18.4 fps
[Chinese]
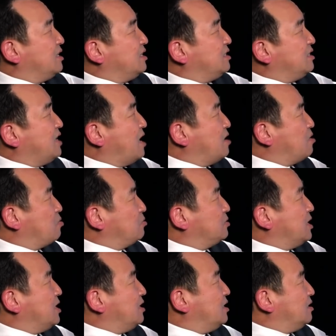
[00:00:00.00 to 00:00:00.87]
然后
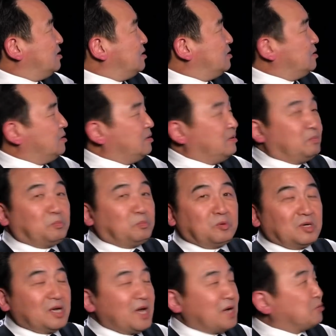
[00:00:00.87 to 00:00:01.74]
呢，
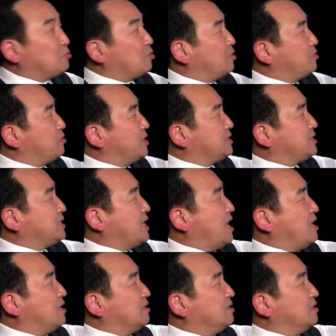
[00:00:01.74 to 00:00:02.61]
波兰官员
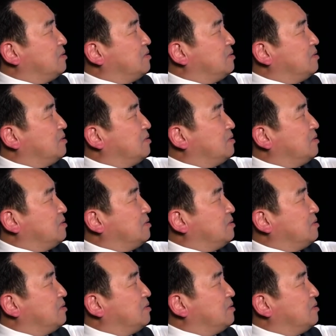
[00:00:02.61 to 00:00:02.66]
讲，